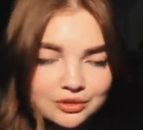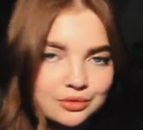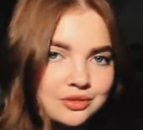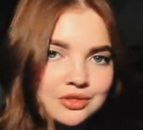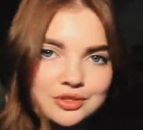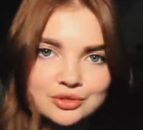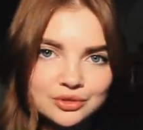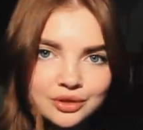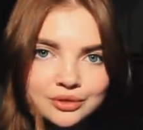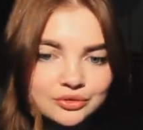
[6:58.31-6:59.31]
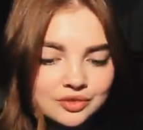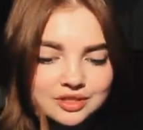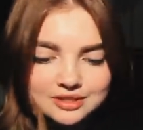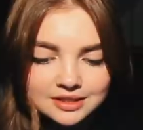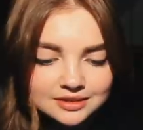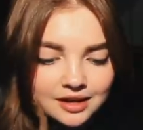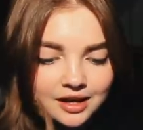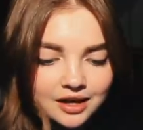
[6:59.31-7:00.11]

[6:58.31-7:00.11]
то есть, не знаю, школа, университет,